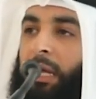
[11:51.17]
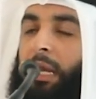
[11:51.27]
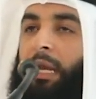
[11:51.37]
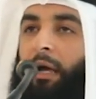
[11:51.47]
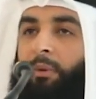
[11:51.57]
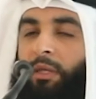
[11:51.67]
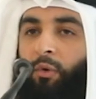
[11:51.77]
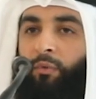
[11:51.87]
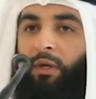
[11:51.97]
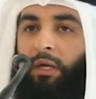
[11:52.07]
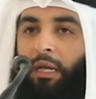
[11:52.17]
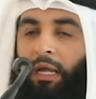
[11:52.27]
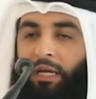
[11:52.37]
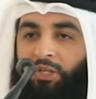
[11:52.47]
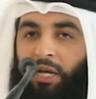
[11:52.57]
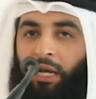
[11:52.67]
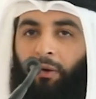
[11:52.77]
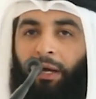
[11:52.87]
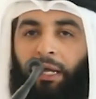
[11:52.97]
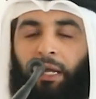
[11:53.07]
إلا بتوفيق الله جل
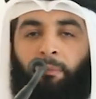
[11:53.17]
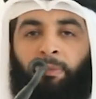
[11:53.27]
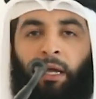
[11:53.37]
وعلا